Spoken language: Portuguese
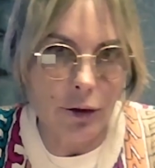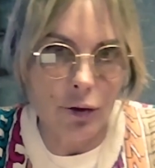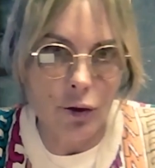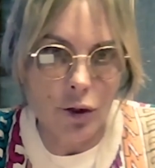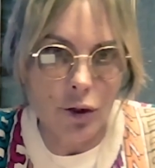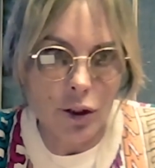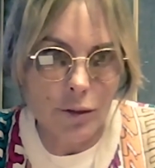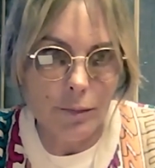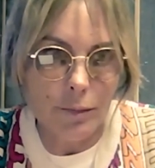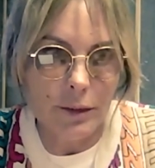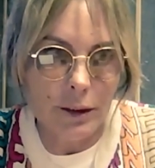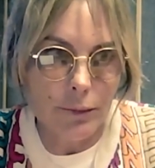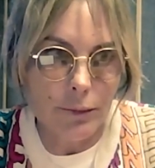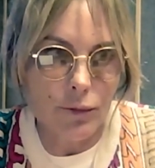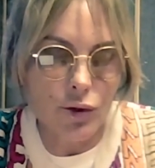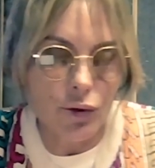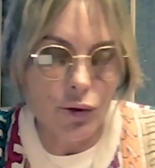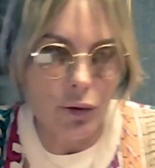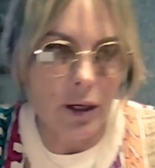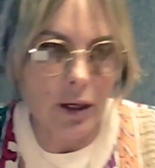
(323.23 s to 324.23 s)
nós
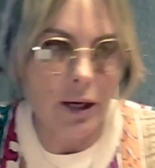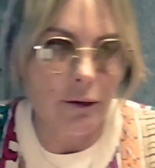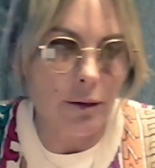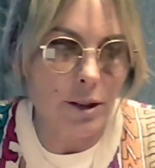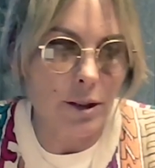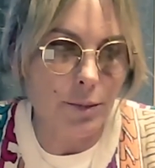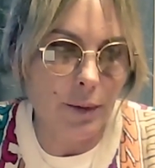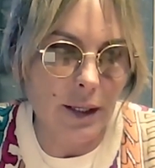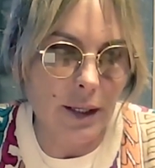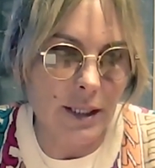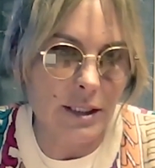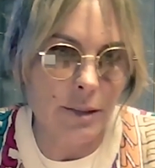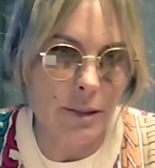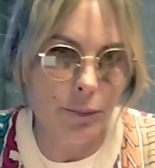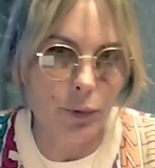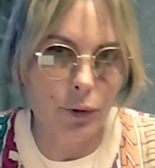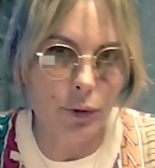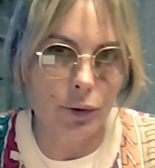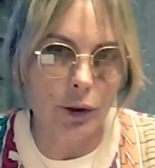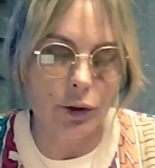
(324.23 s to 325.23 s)
metemos no carro mais para casa em
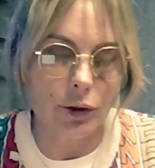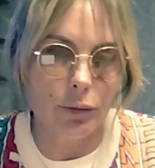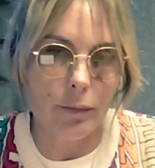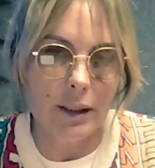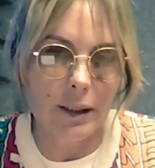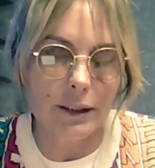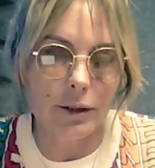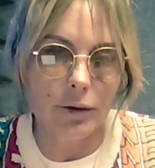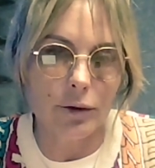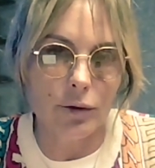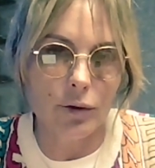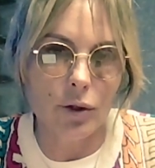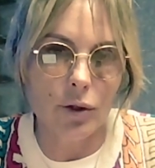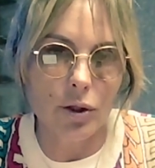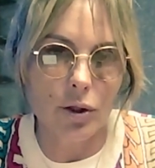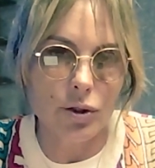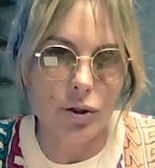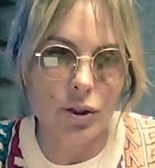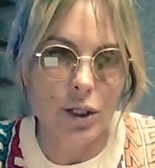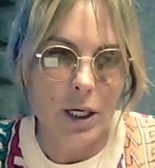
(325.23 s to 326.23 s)
piloto automático,
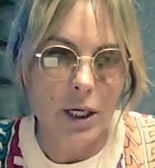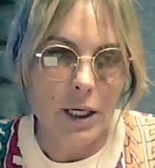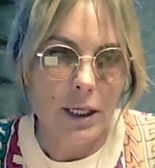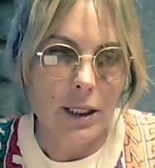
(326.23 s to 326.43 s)
nós uh,